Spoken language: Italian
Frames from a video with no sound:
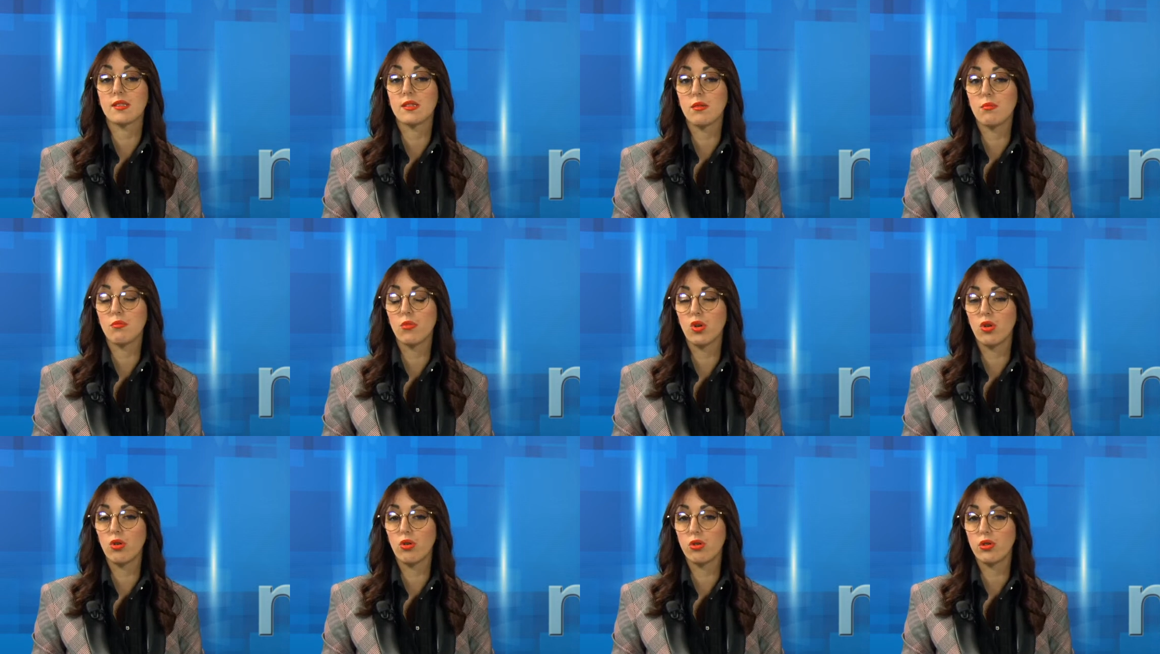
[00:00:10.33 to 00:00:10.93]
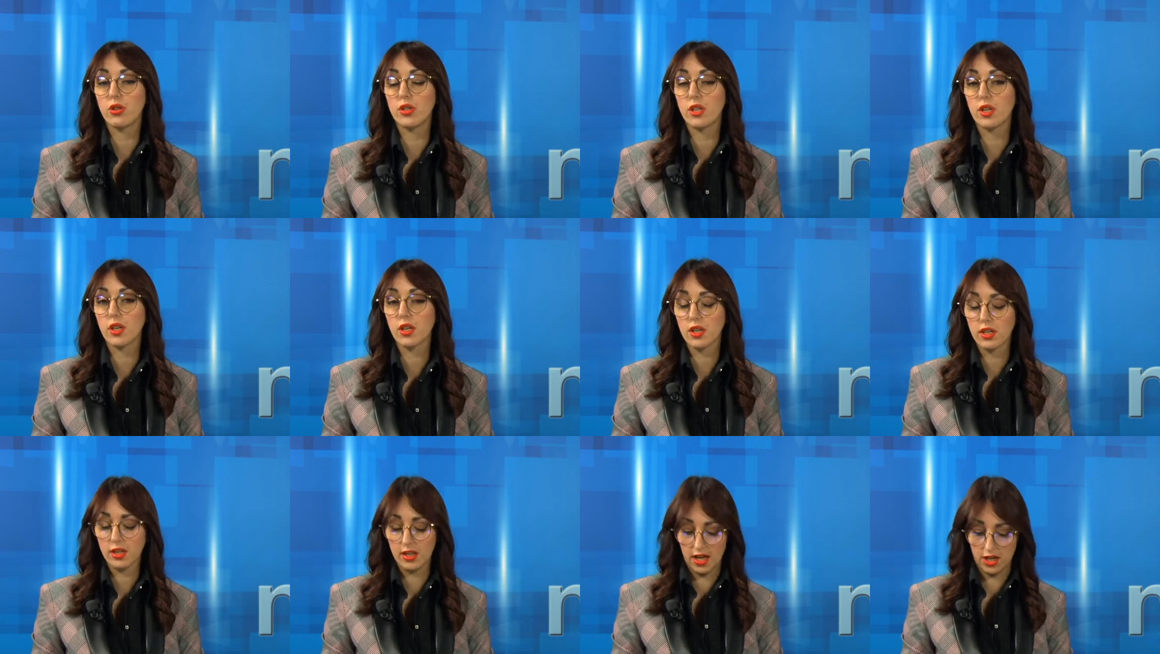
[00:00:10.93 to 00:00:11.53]
simbolo di
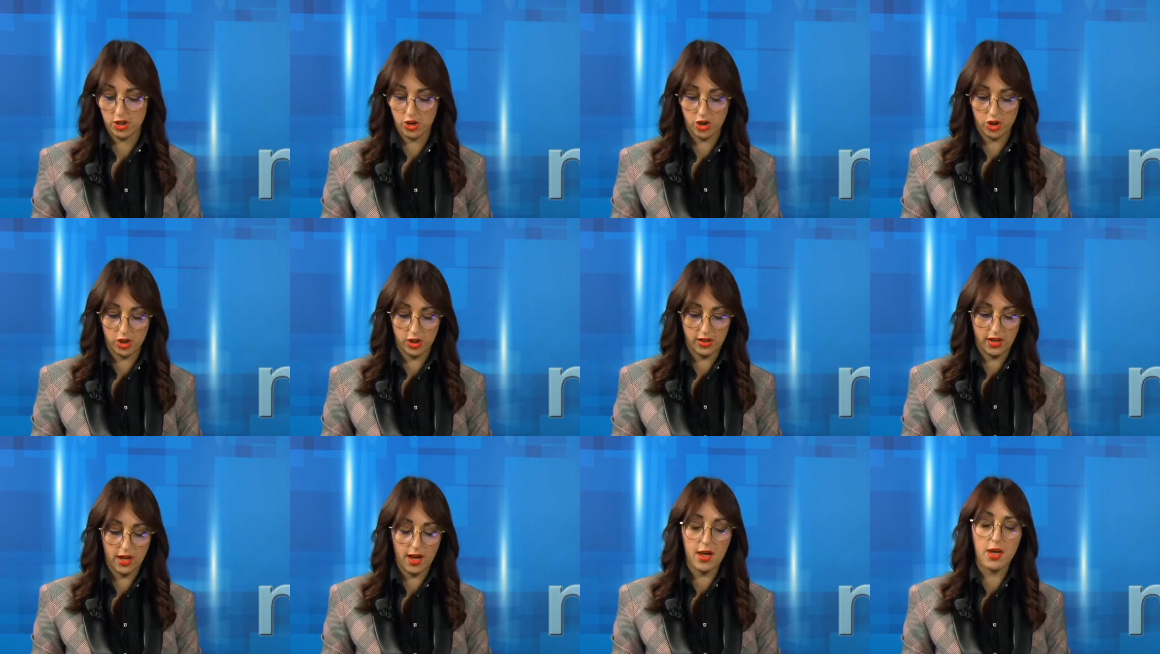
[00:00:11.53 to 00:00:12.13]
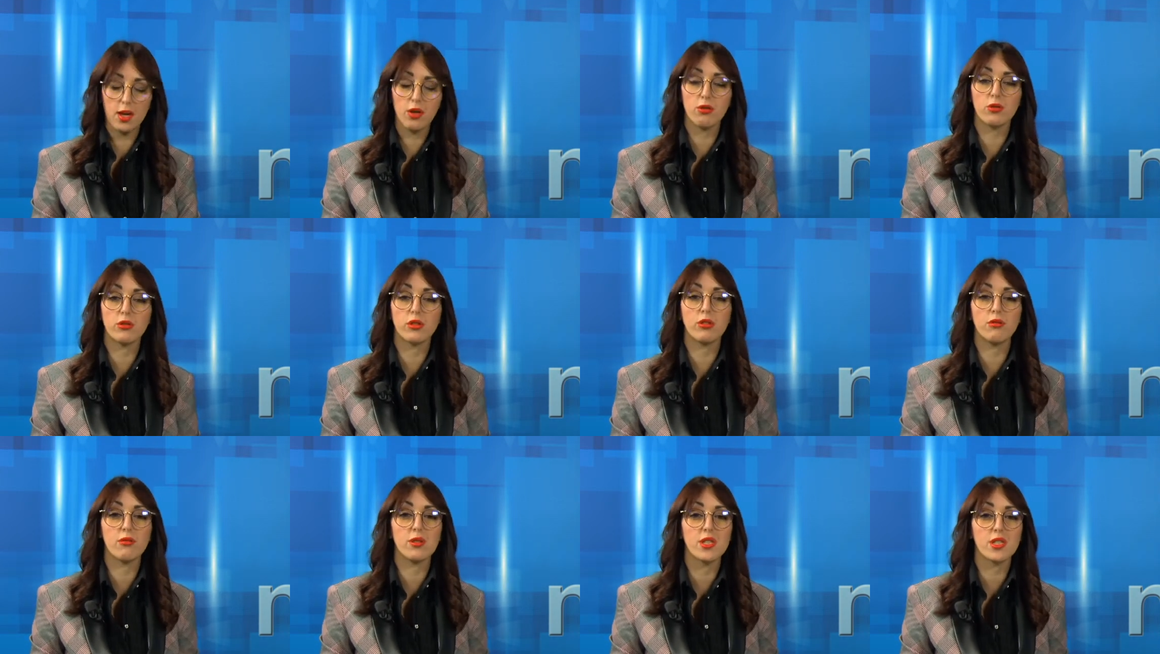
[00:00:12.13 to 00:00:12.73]
rinascita e
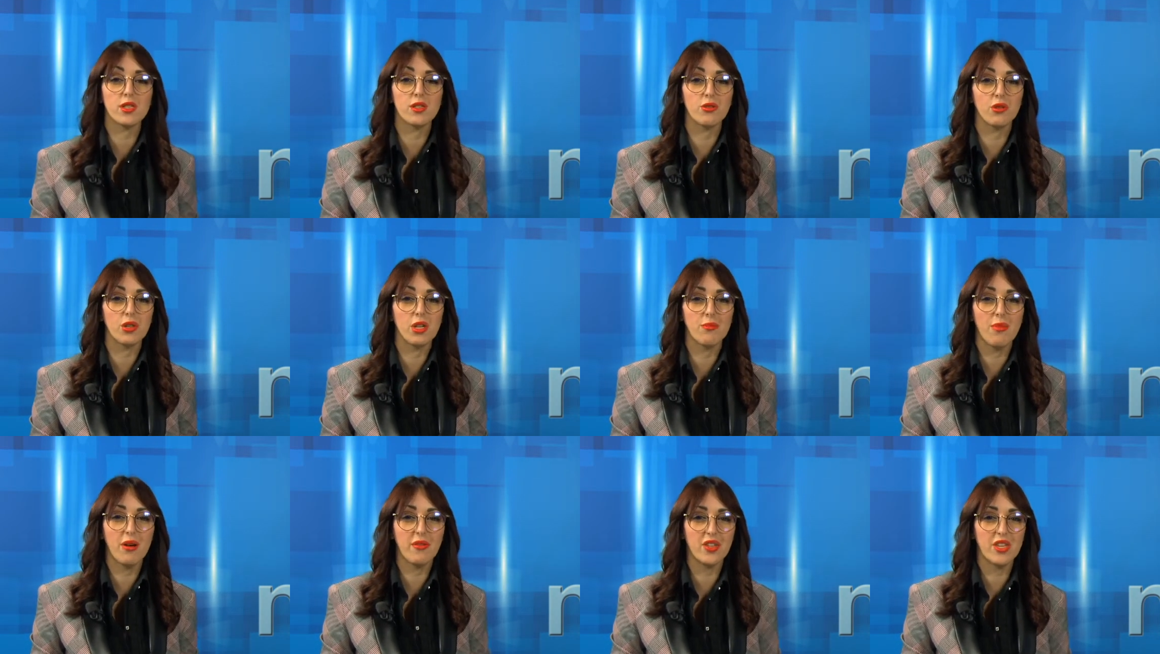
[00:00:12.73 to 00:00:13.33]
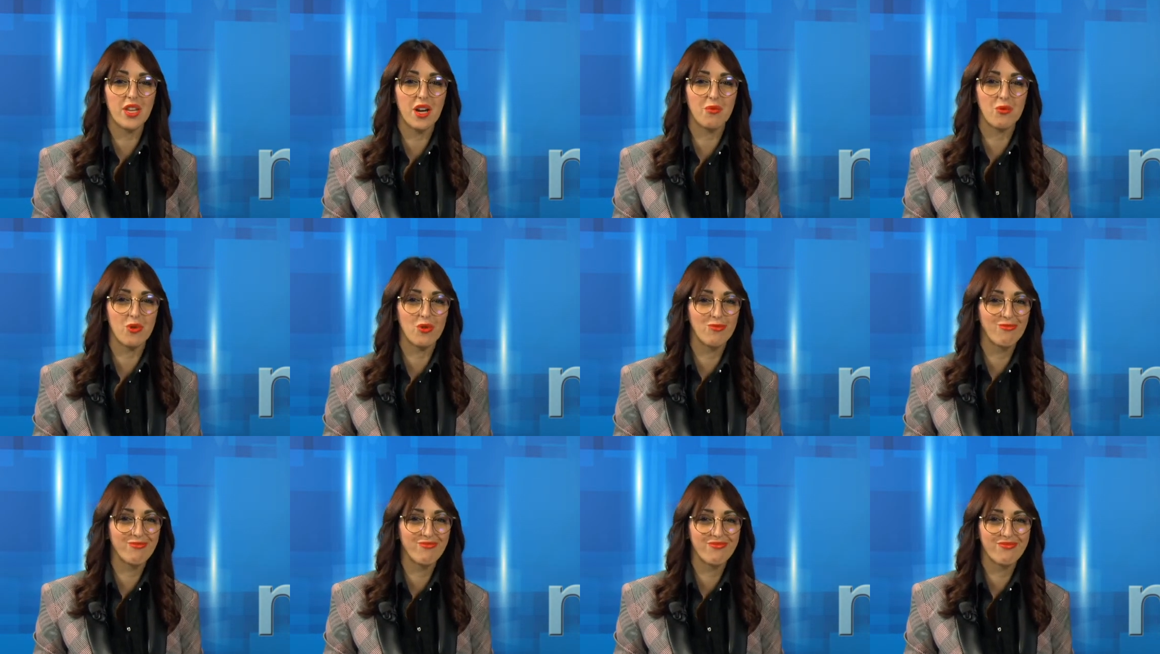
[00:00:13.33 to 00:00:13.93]
continuazione, ma
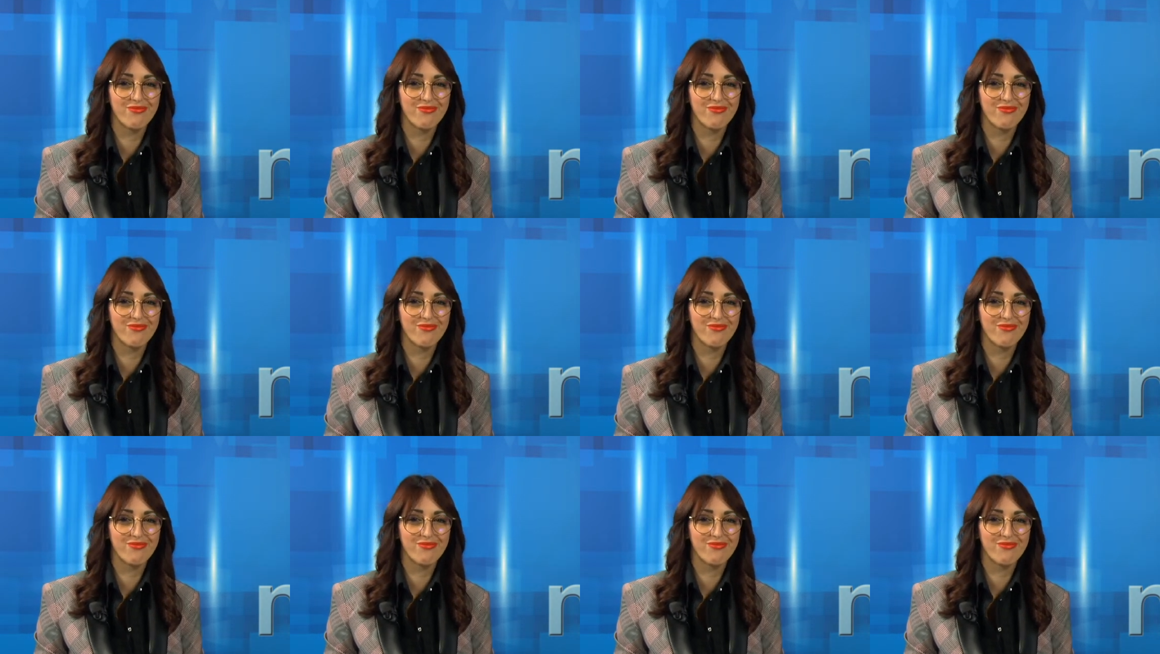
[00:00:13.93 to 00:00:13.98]
vediamo.